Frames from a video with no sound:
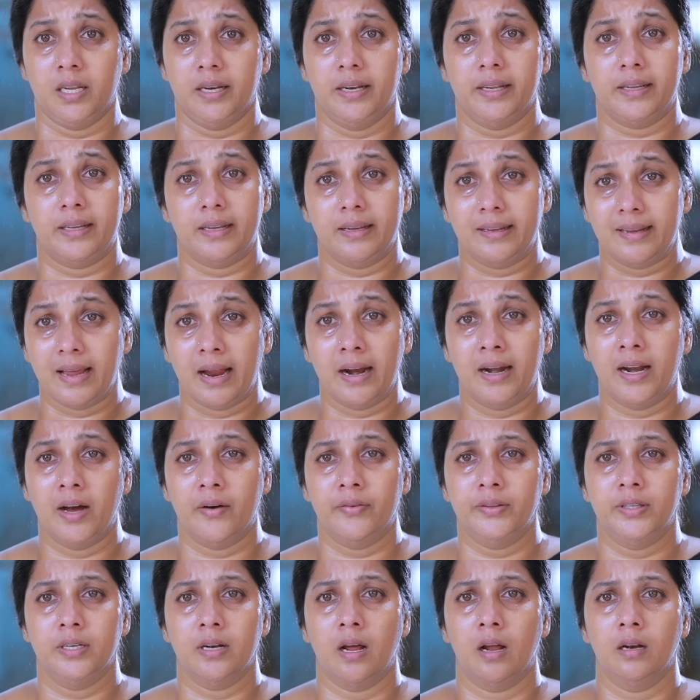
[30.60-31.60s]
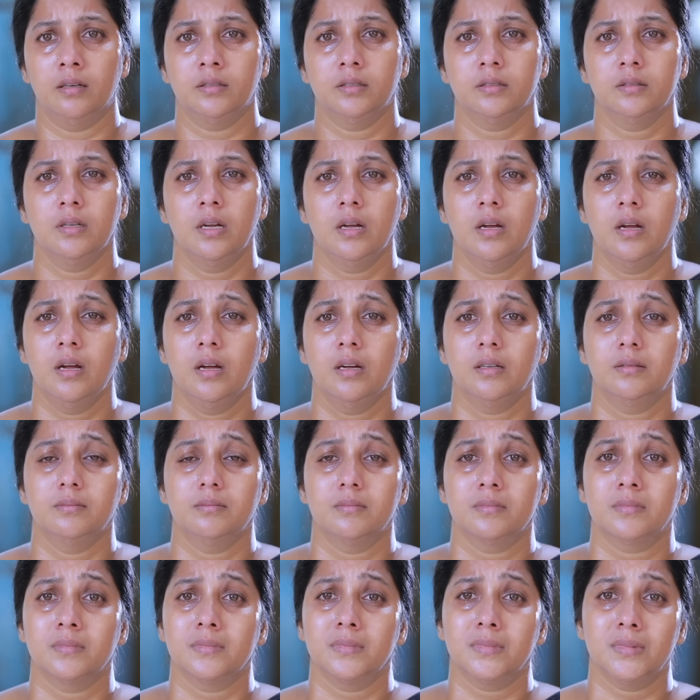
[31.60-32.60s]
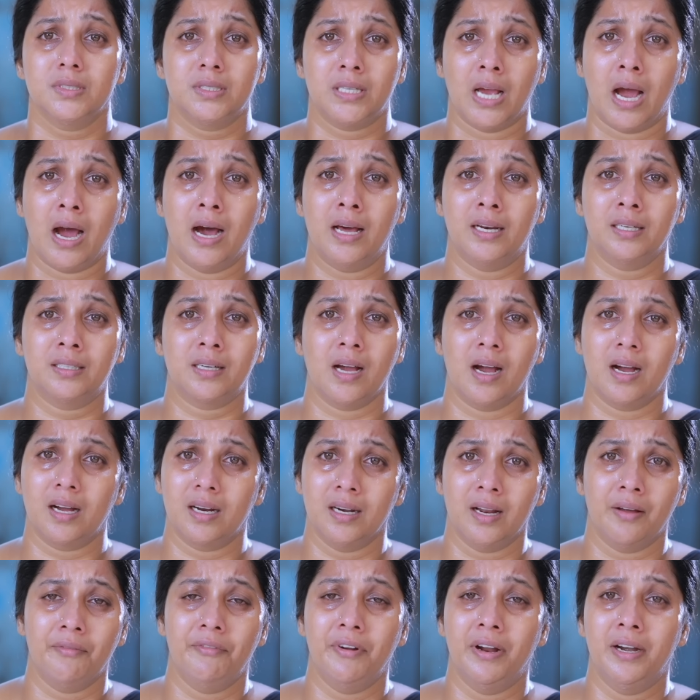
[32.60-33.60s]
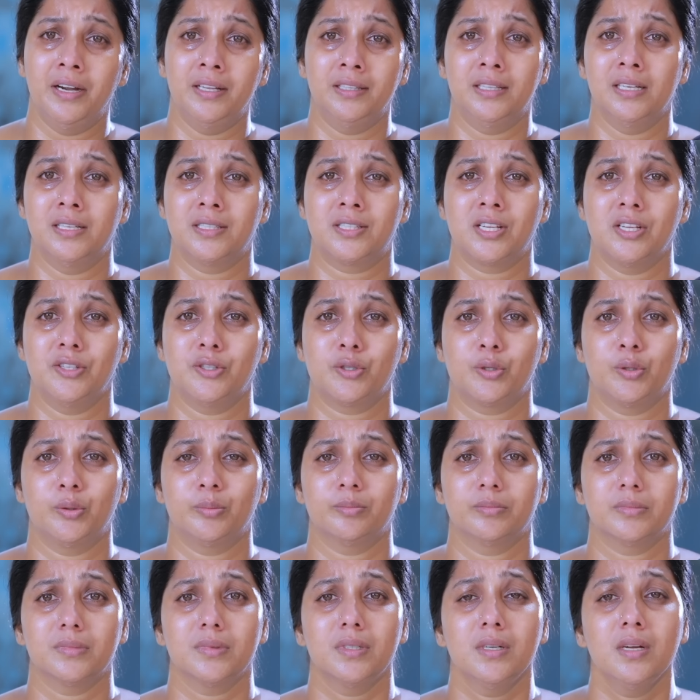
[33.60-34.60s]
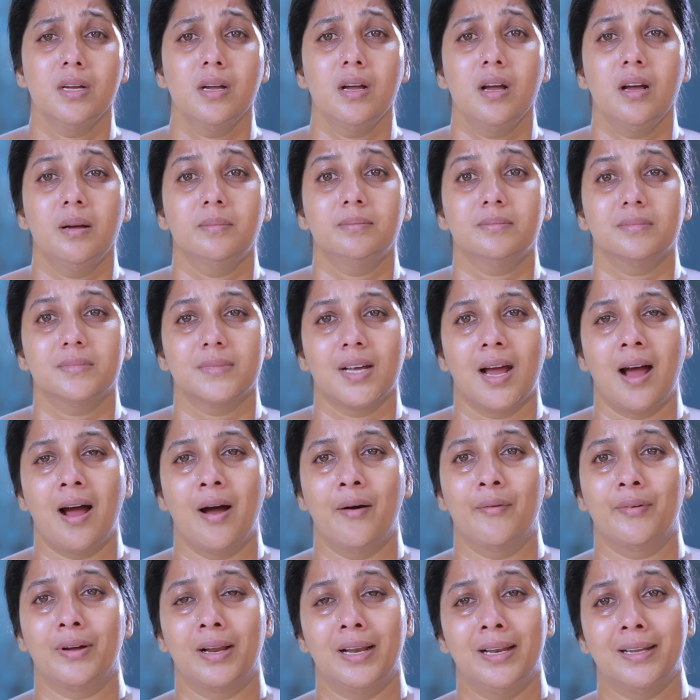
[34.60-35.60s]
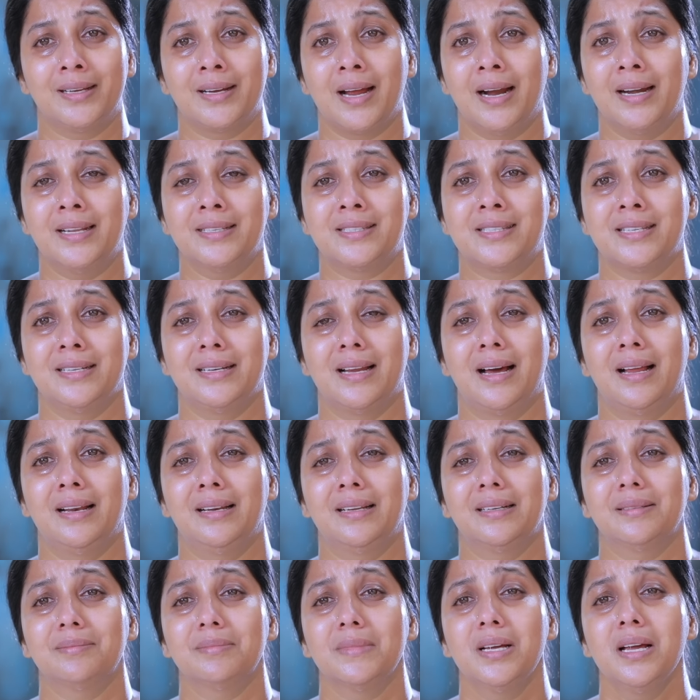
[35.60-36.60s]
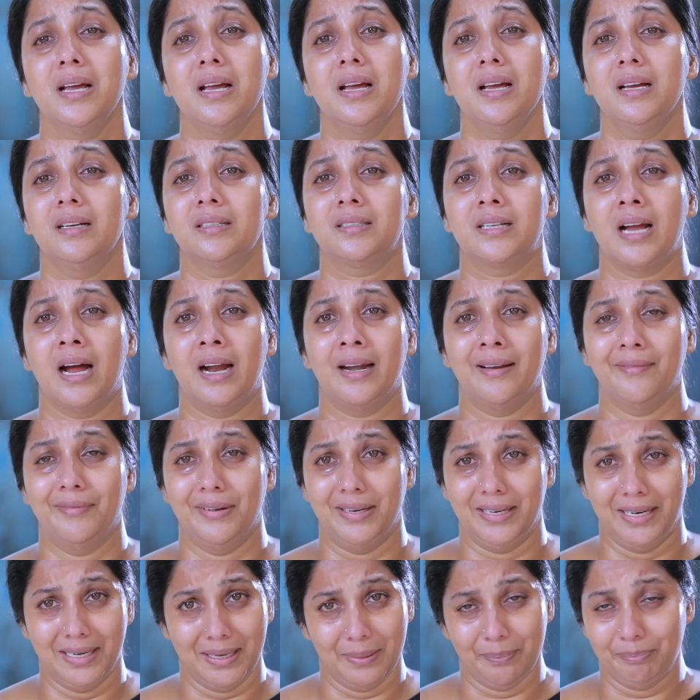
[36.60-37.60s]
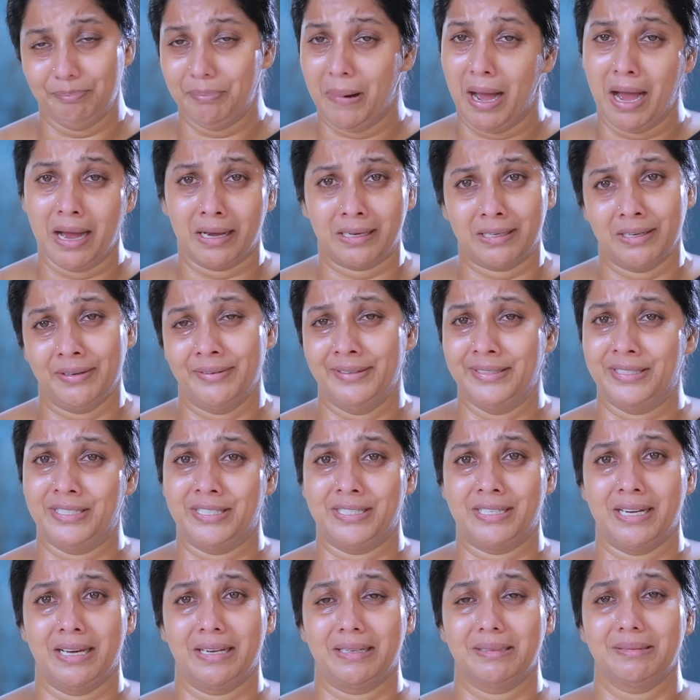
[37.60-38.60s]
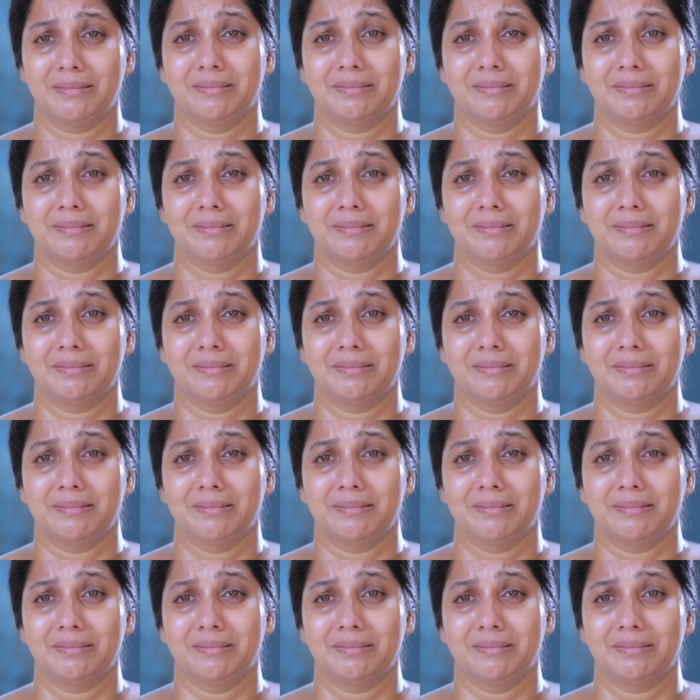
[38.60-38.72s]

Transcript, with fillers: இன்னைக்கு ஏழாவது நாள் யாருக்காக வேண்டுதல் செஞ்சேனோ அவங்களையே கடைசி நாள்ல கடவுள் என்ன பார்க்க வச்சிட்டாங்க